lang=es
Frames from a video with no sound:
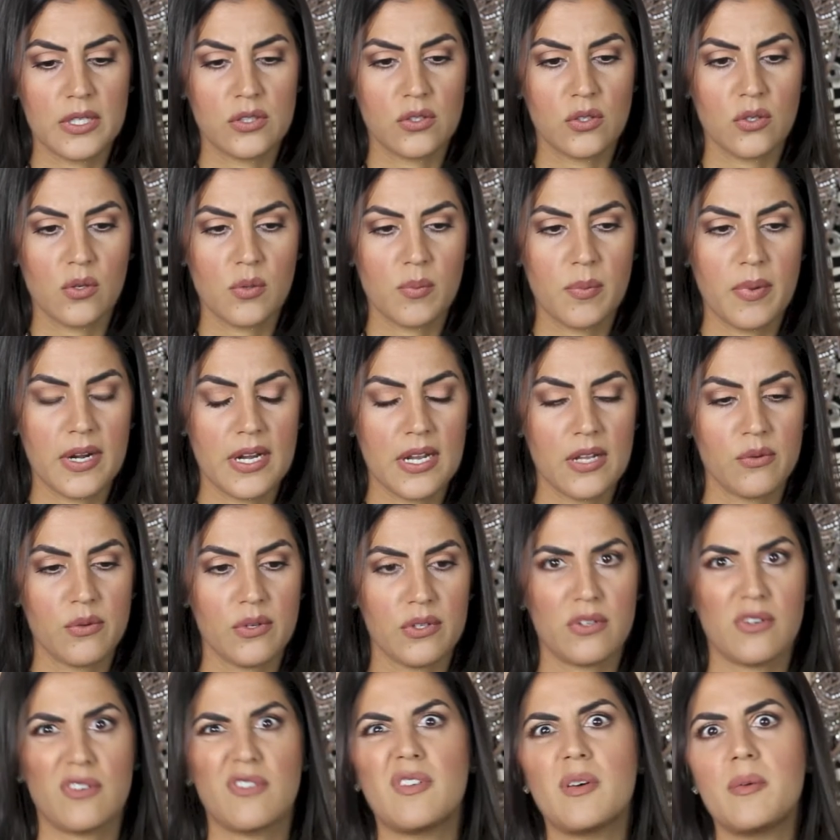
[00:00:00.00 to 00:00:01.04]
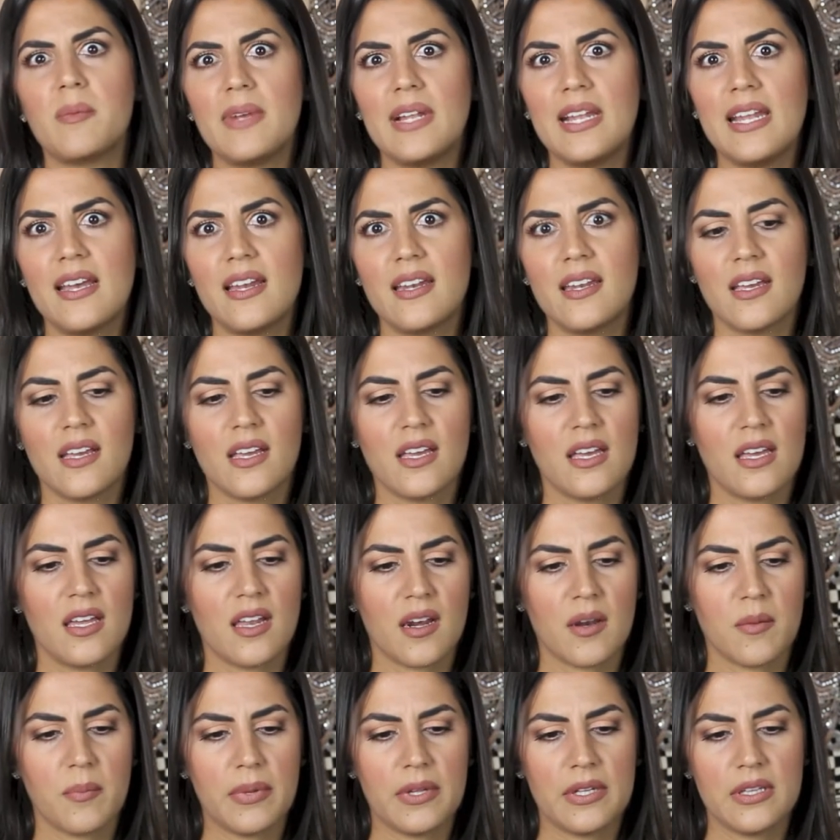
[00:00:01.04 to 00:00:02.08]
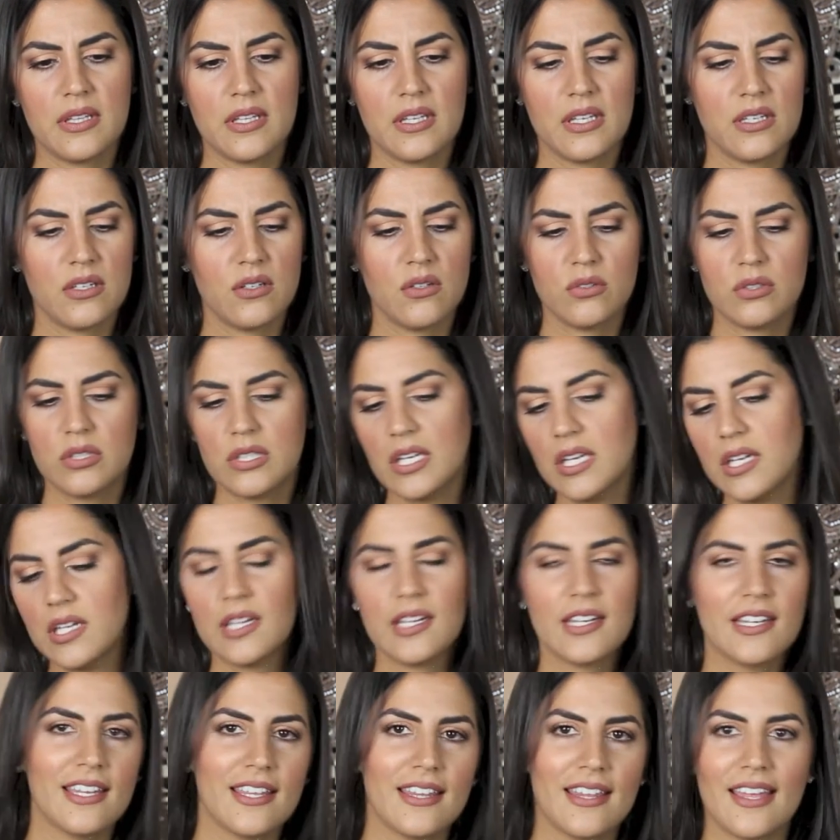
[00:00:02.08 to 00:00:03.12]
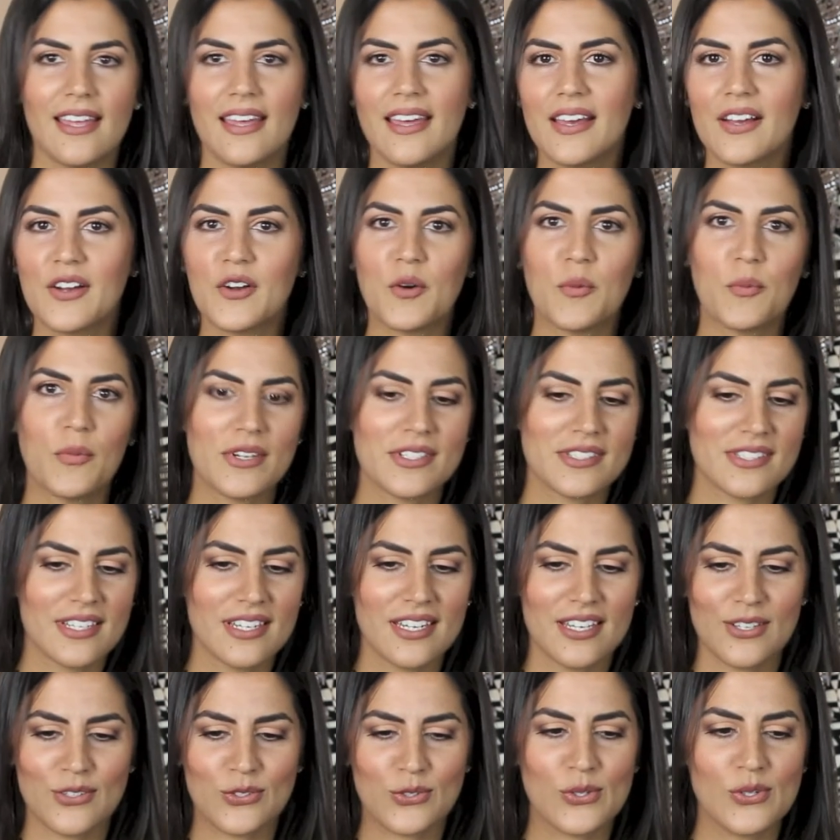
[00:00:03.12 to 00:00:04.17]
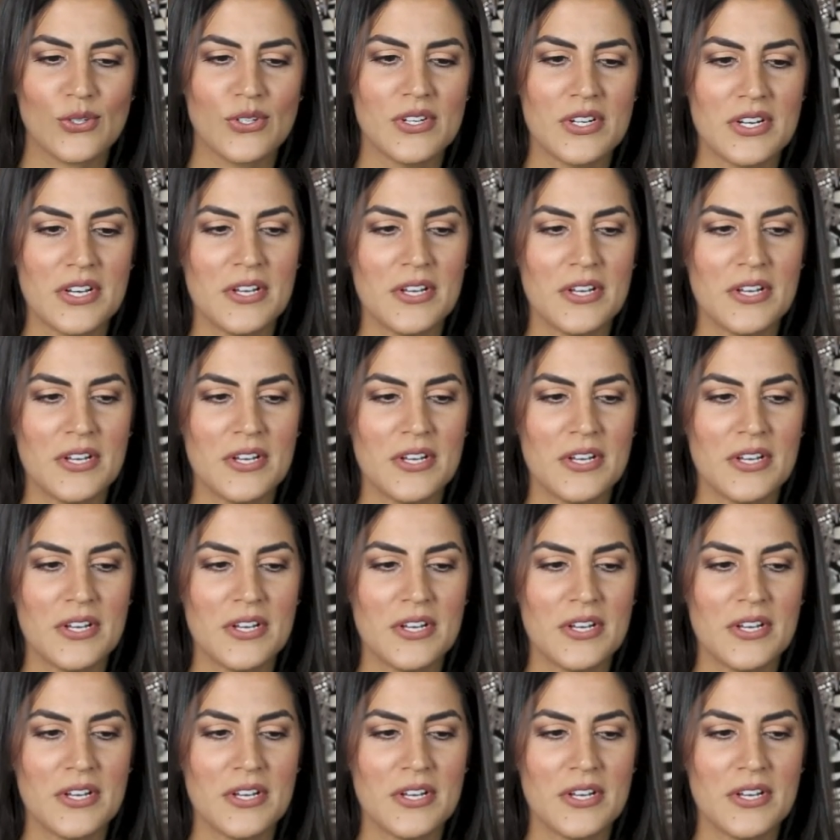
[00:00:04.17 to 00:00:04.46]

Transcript: todo para nuestros familiares que de repente no tienen ni idea de cómo hacer eso.